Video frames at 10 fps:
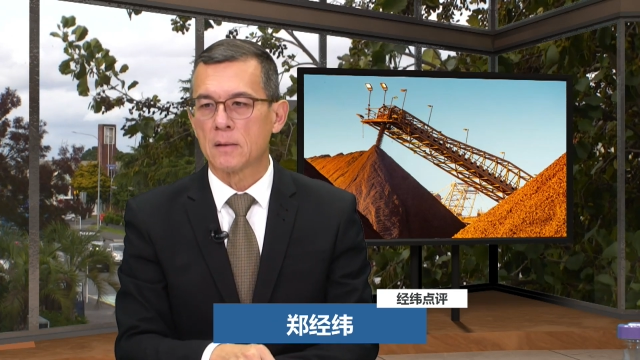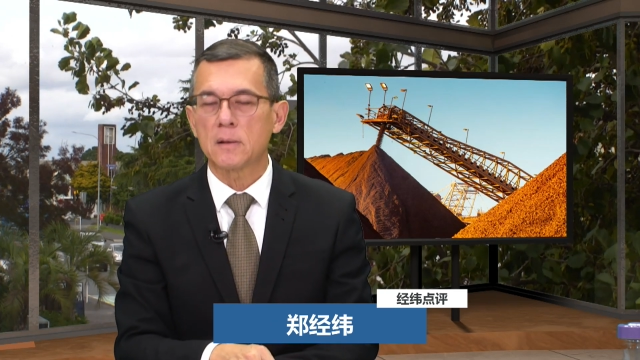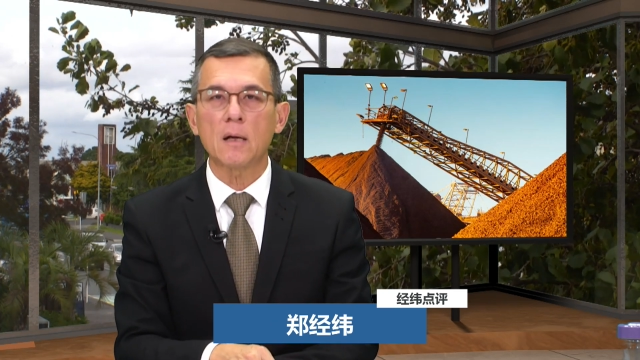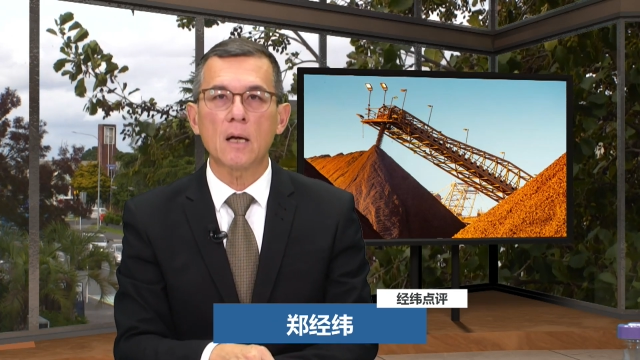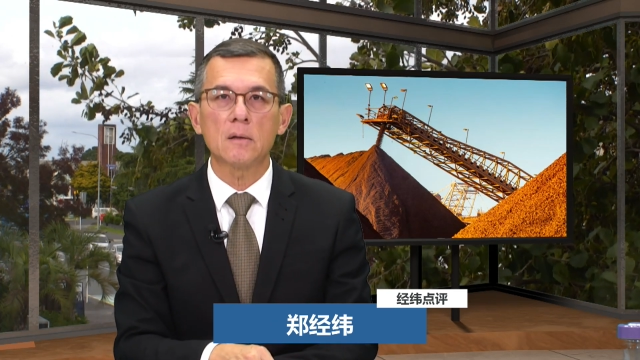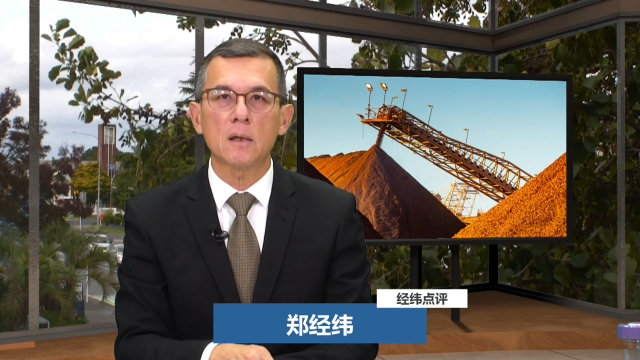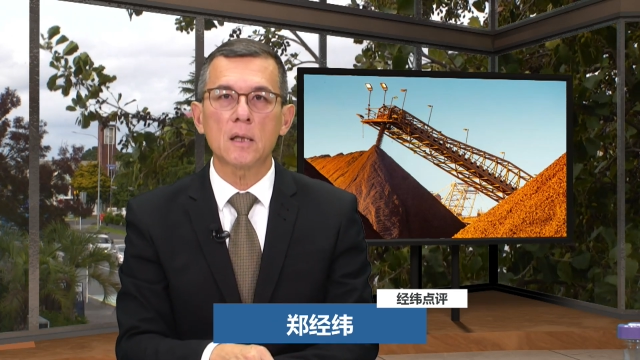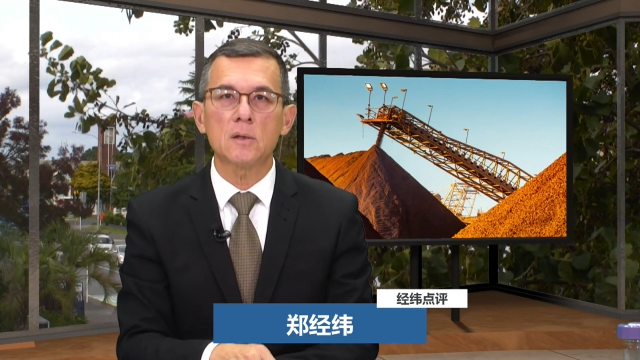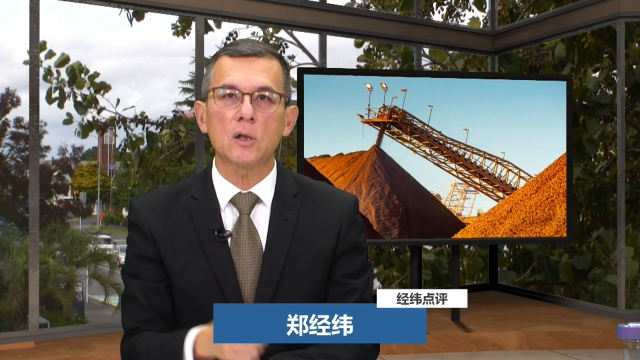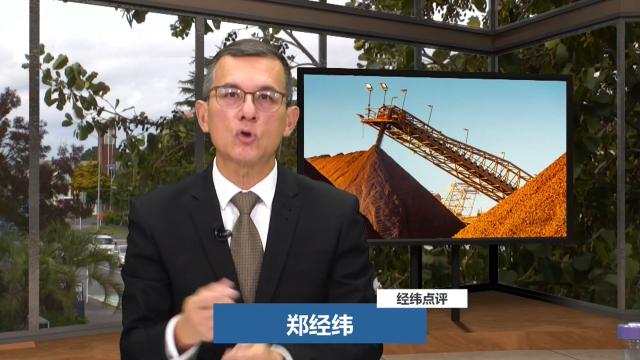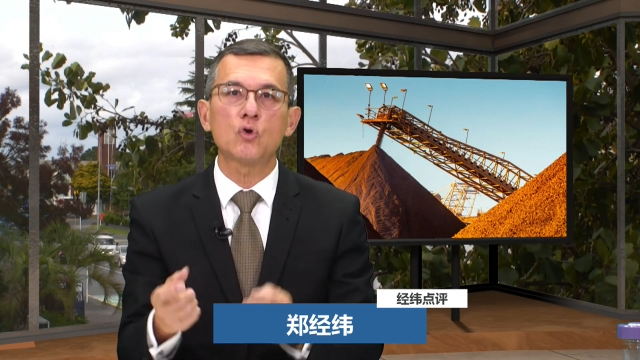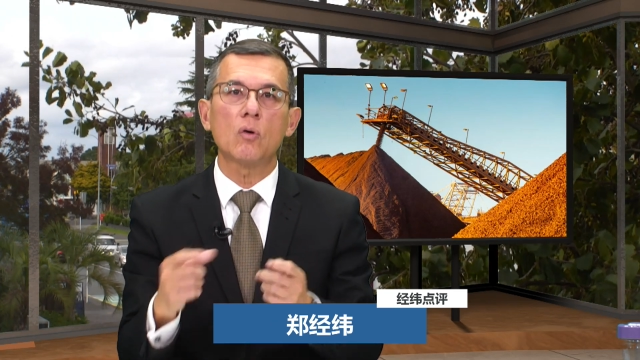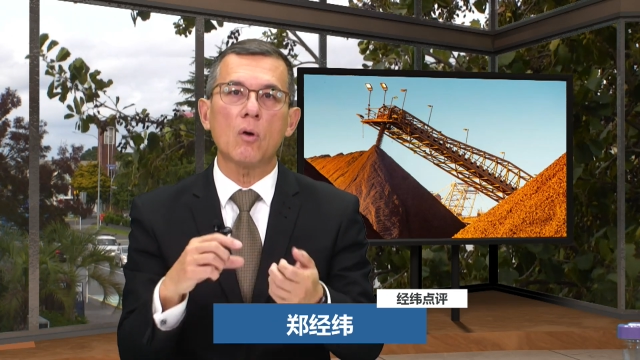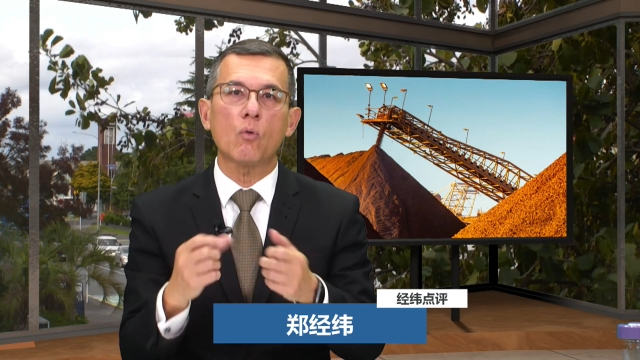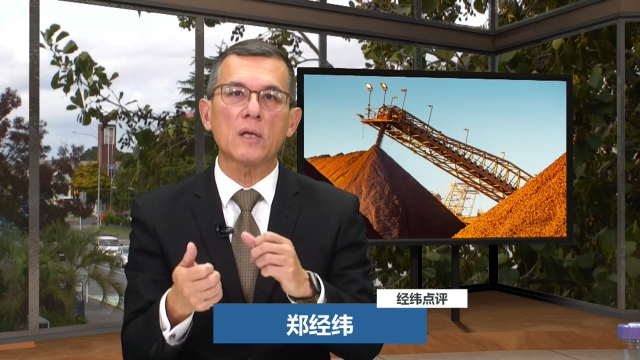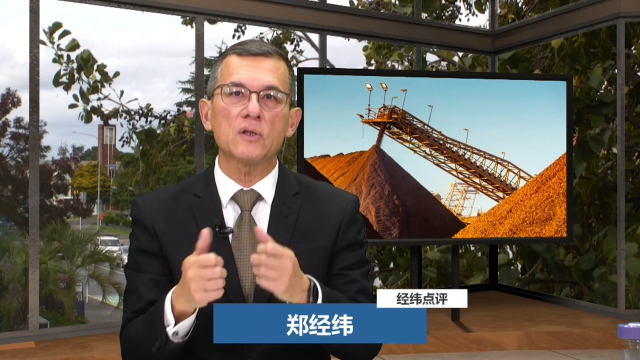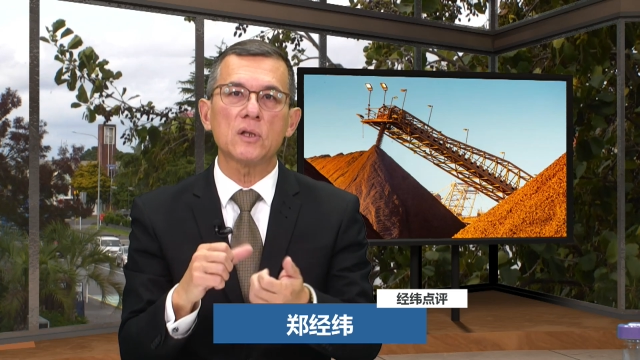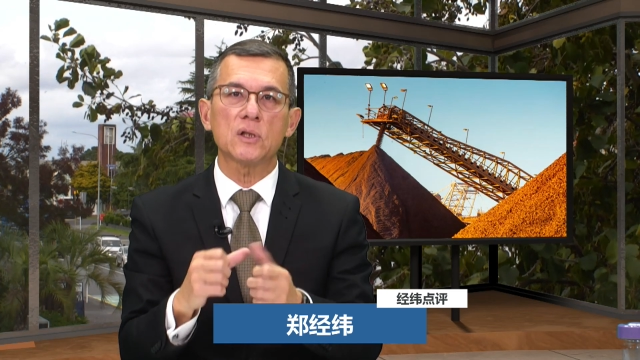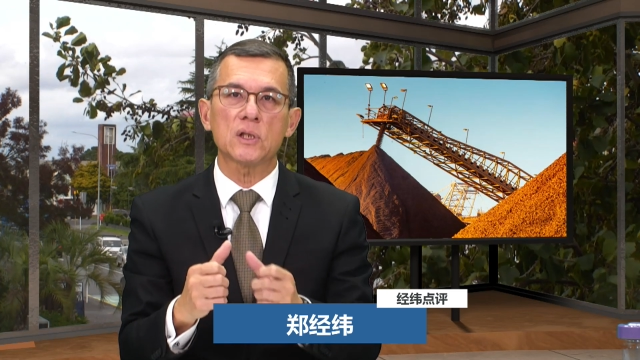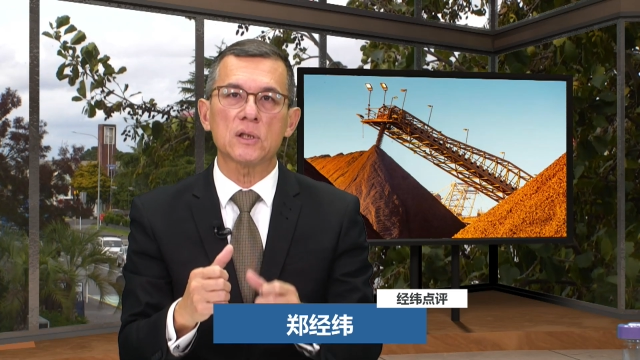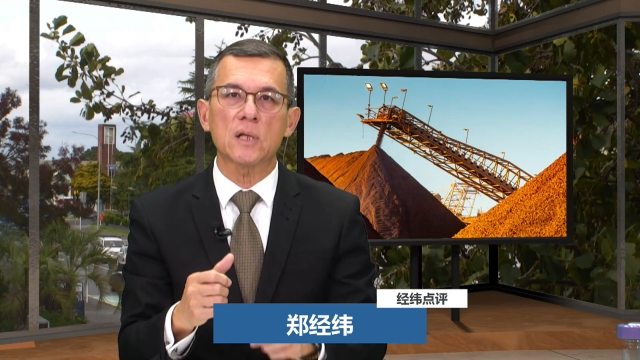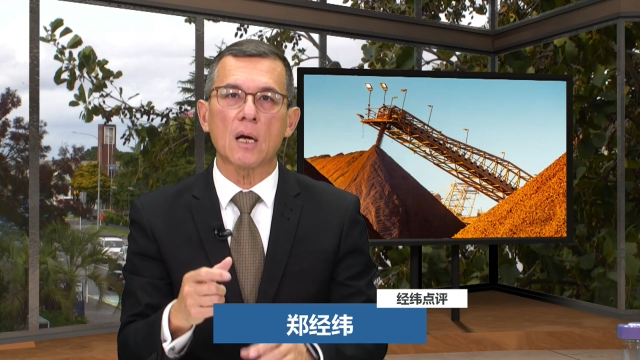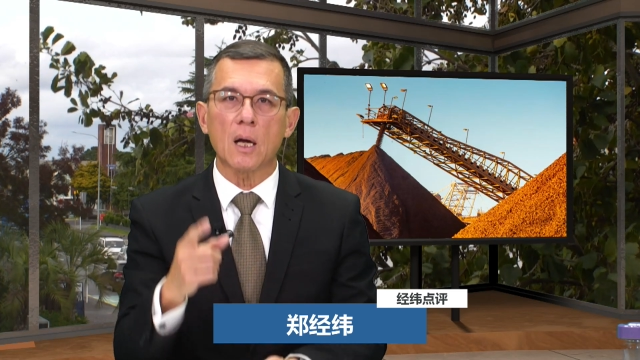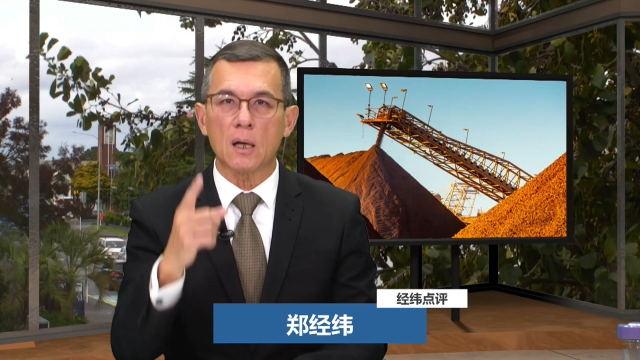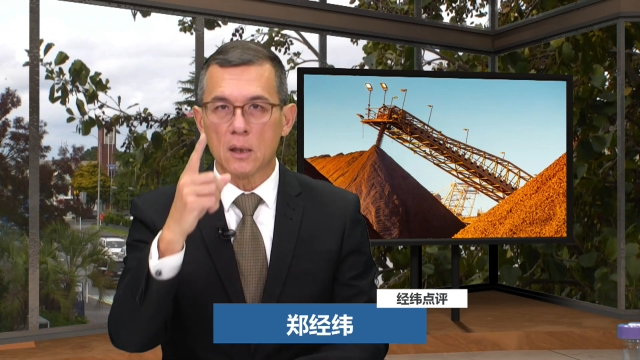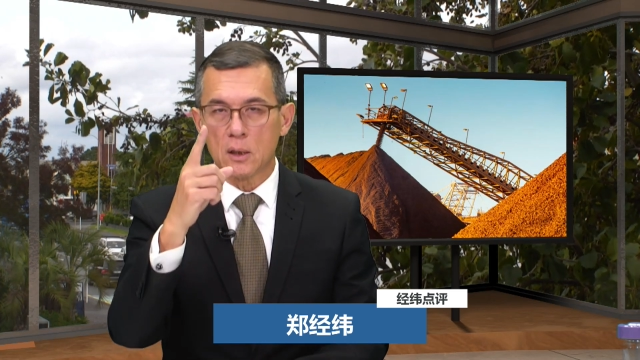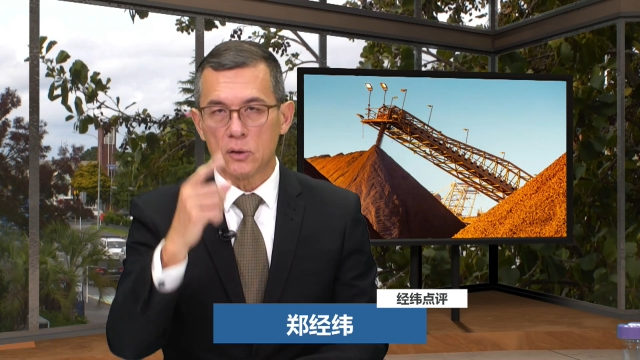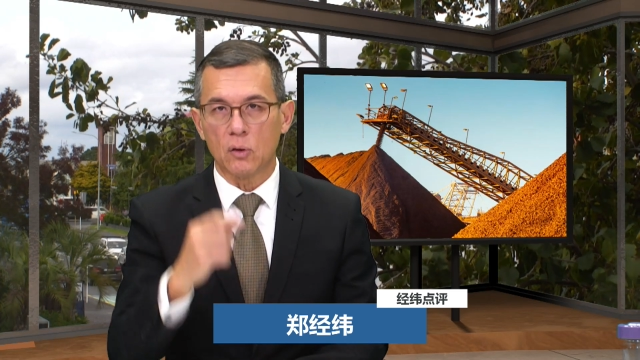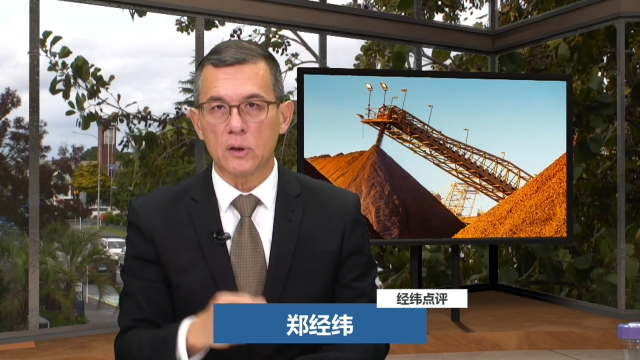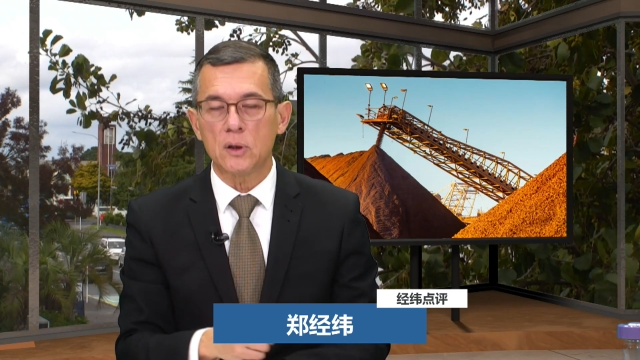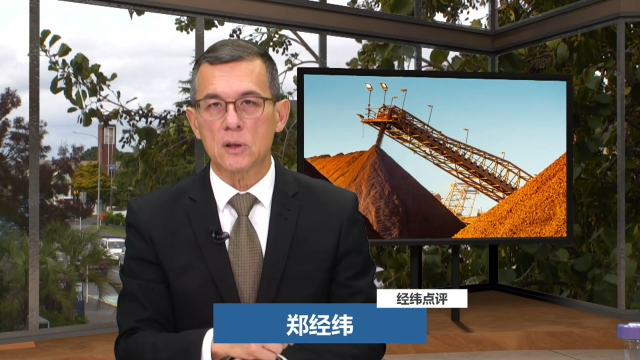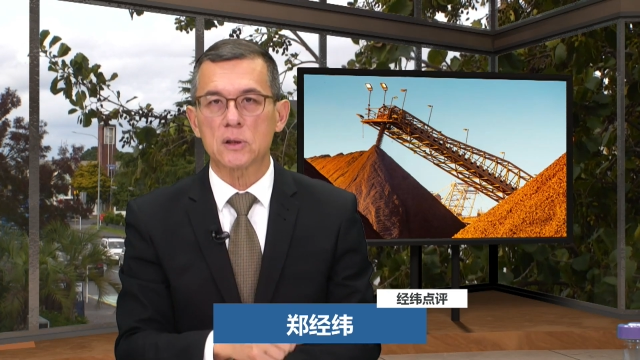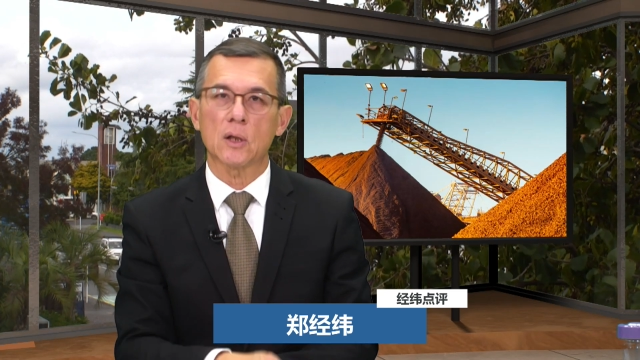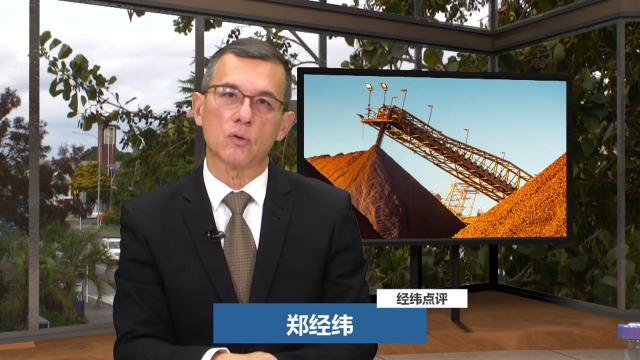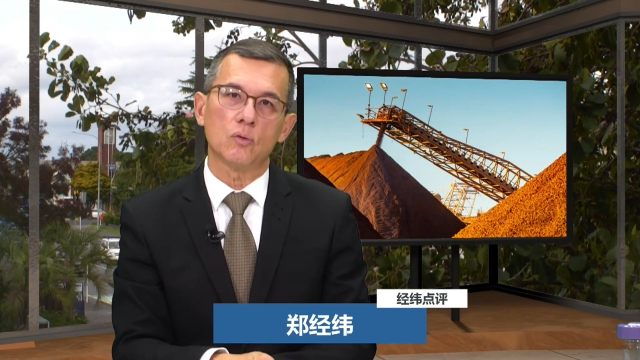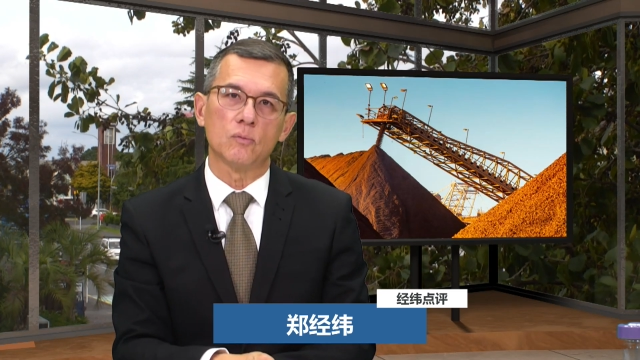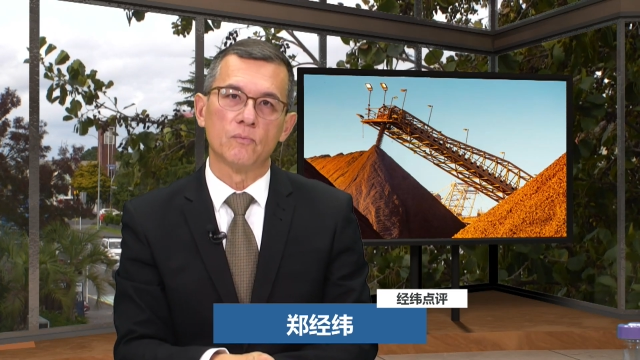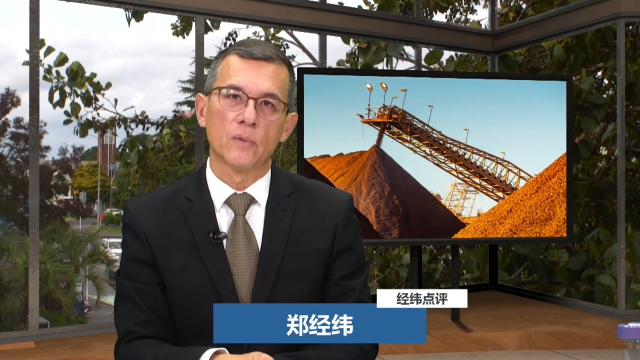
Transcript: 当然呢，跟这个中澳关系的紧张啊有一定的程度，